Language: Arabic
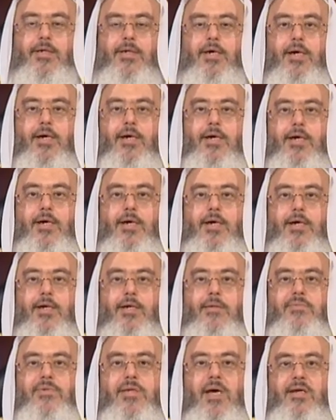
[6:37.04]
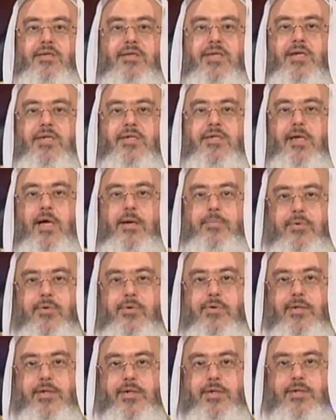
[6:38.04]
أه بتعطيه
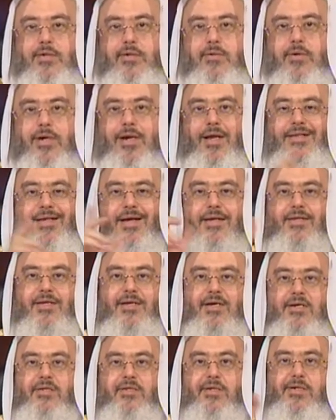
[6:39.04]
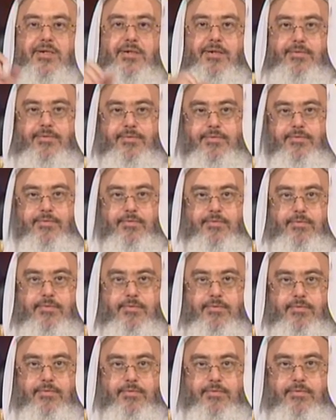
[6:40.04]
صابون ولا تعطيه عطر
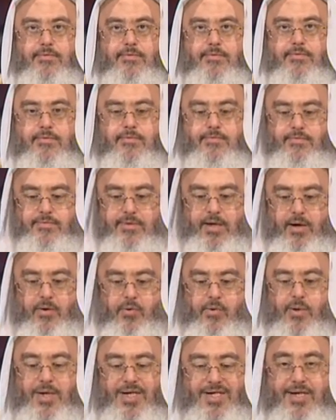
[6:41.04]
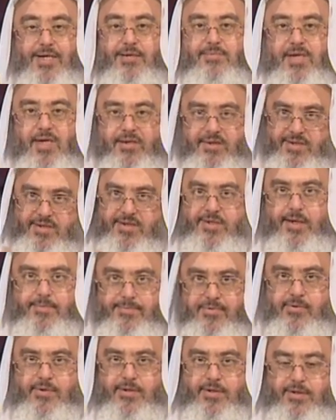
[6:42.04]
أول شيء تعطيه
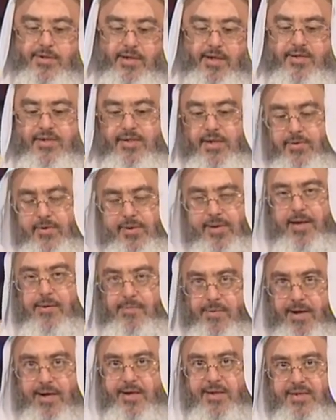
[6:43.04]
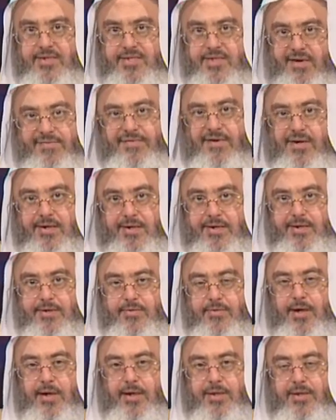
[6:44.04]
صابون حتى يذهب هذا الزفر
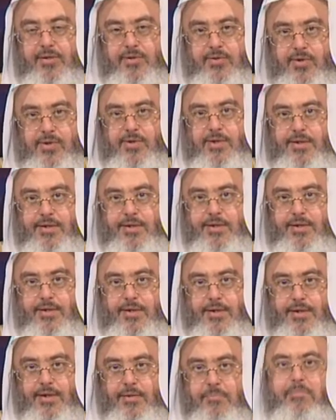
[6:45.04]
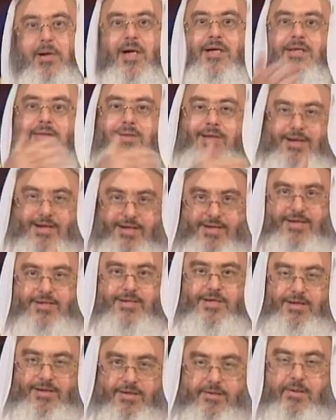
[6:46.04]
وهذا الدهن بعد ذلك
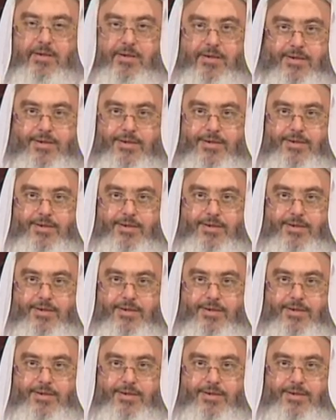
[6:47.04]
يجي العطر